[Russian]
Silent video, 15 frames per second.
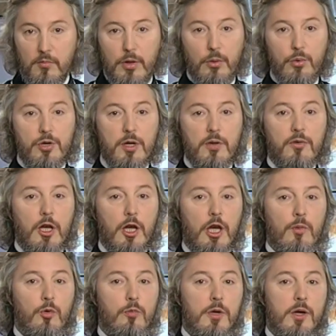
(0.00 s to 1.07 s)
получив
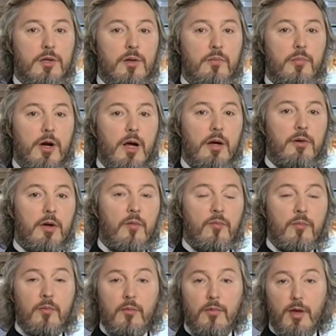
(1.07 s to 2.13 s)
таким образом право
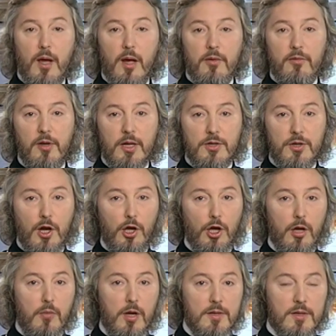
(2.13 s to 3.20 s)
на
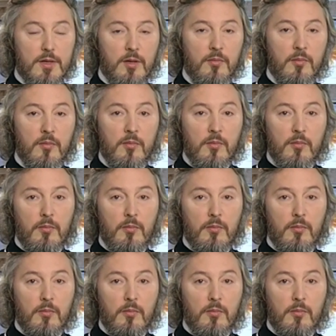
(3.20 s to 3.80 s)
владение местом,